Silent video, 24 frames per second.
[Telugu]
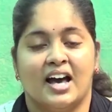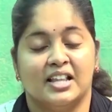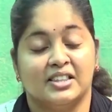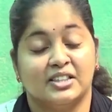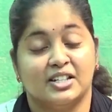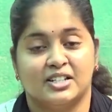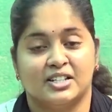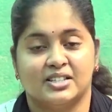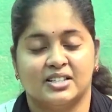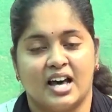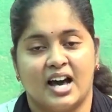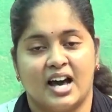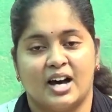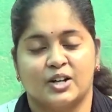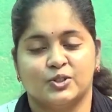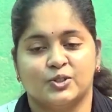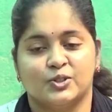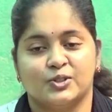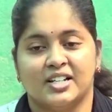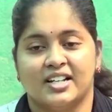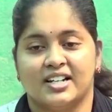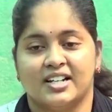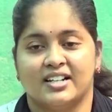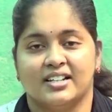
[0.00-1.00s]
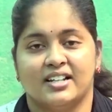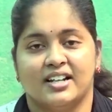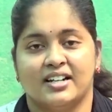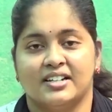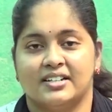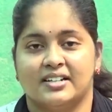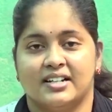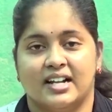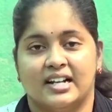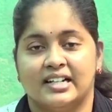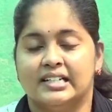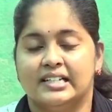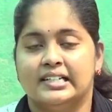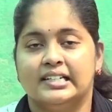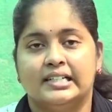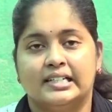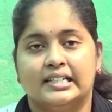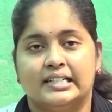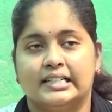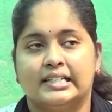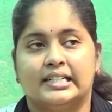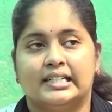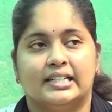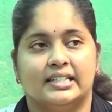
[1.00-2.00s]
అందరు తాగుతున్నారు కదా
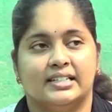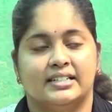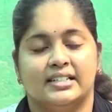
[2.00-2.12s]
డ్రంక్